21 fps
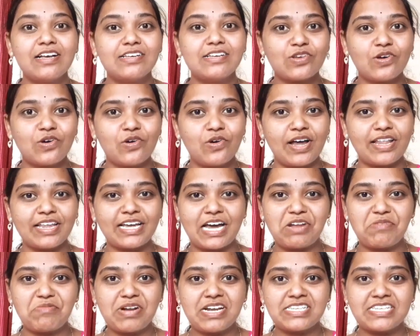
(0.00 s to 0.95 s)
సో అది
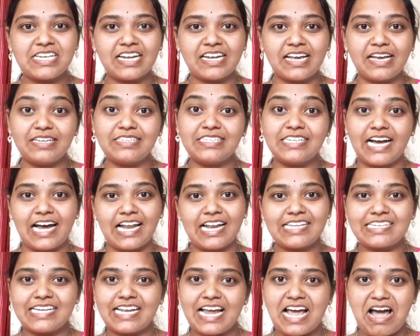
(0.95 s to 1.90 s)
కనబడేసరికి చాలా
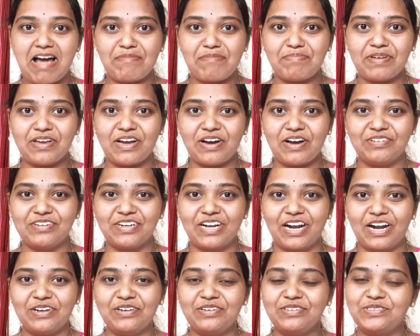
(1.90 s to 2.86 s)
చాలా హ్యాపీగా
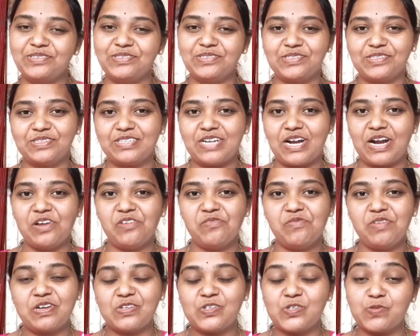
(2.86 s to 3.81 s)
ఉన్నాడు చూస్తున్నాడు
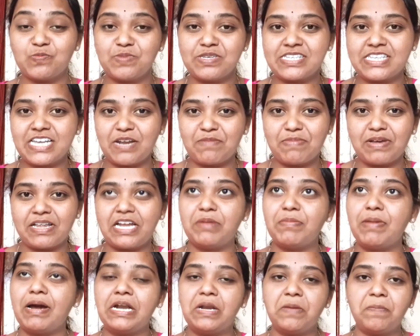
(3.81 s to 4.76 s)
మీకు చూపిస్తాను పదండి
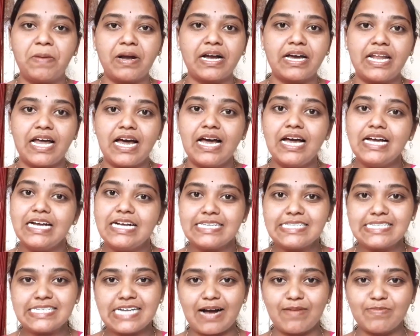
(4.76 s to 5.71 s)
మా ఇంటి పక్కన
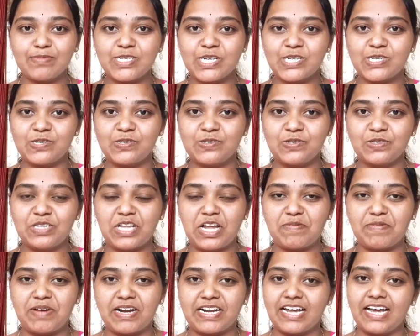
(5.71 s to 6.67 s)
జామ చెట్టు
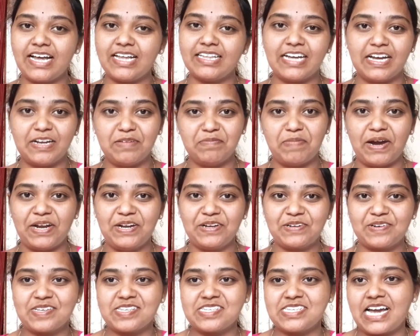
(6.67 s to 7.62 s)
అనమాట దానిపైన
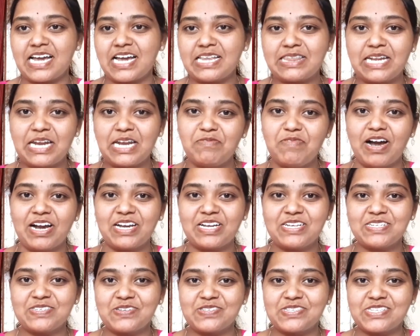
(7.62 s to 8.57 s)
వచ్చాయి త్రీ
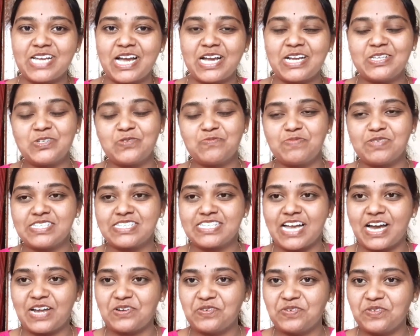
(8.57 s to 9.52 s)
మంకీస్ వచ్చాయి
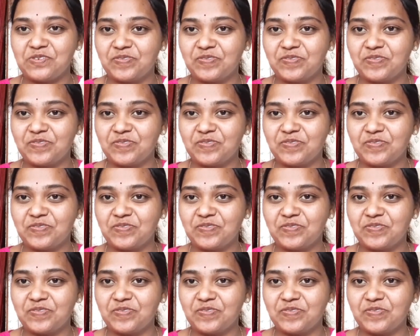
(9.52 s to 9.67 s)
చూపిస్తాను